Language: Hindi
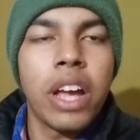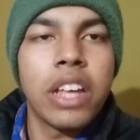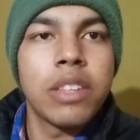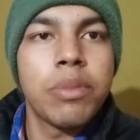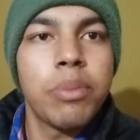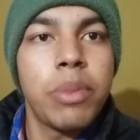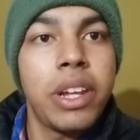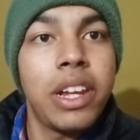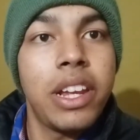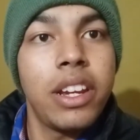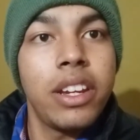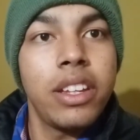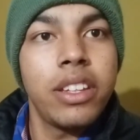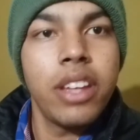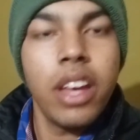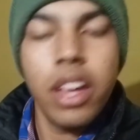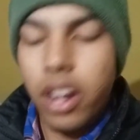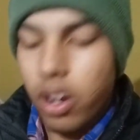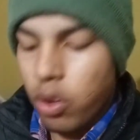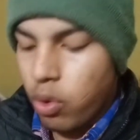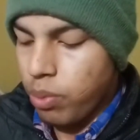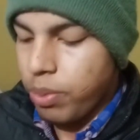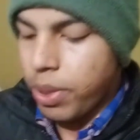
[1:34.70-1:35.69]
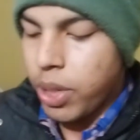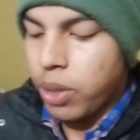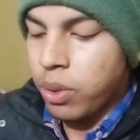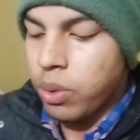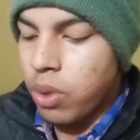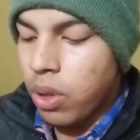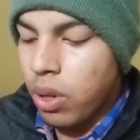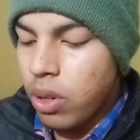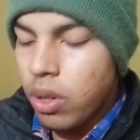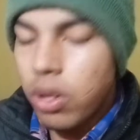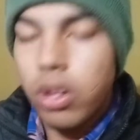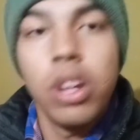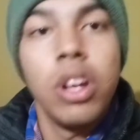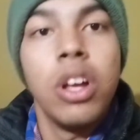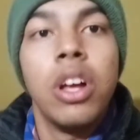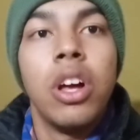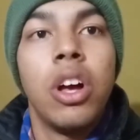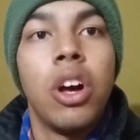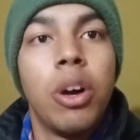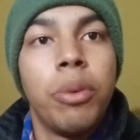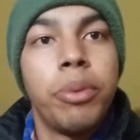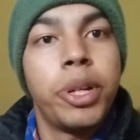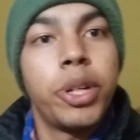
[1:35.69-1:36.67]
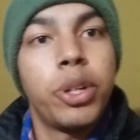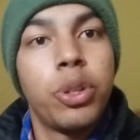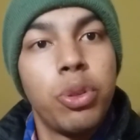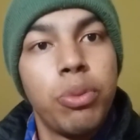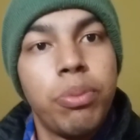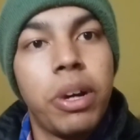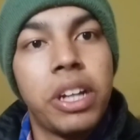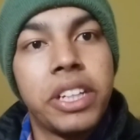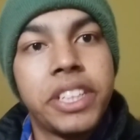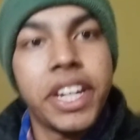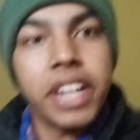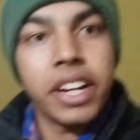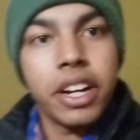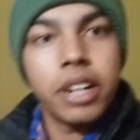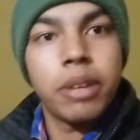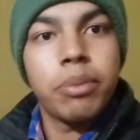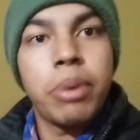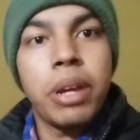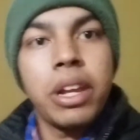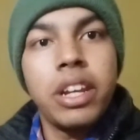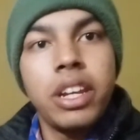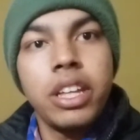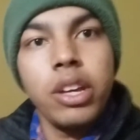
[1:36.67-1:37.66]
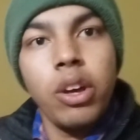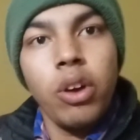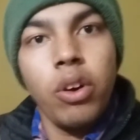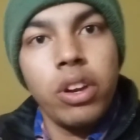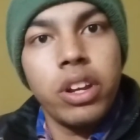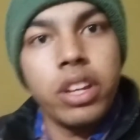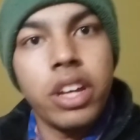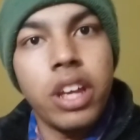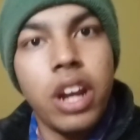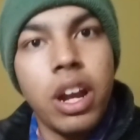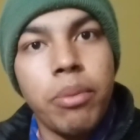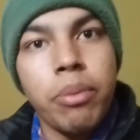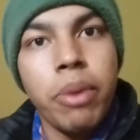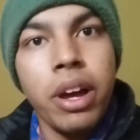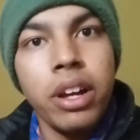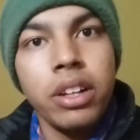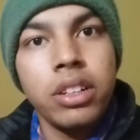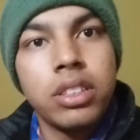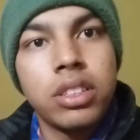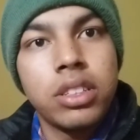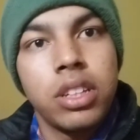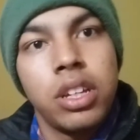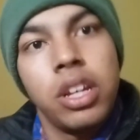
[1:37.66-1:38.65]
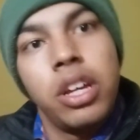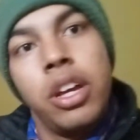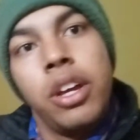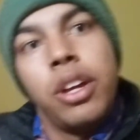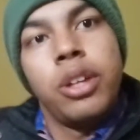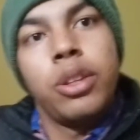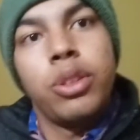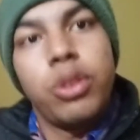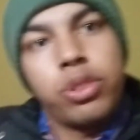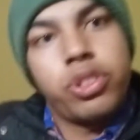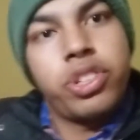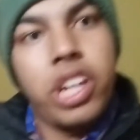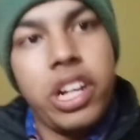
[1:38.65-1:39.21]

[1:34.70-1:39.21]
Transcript: वाइज मैं लेने जा रहा हूँ टू को मैंने टोपा जैकेट पहन लिया और ये रहा मार्क्स तो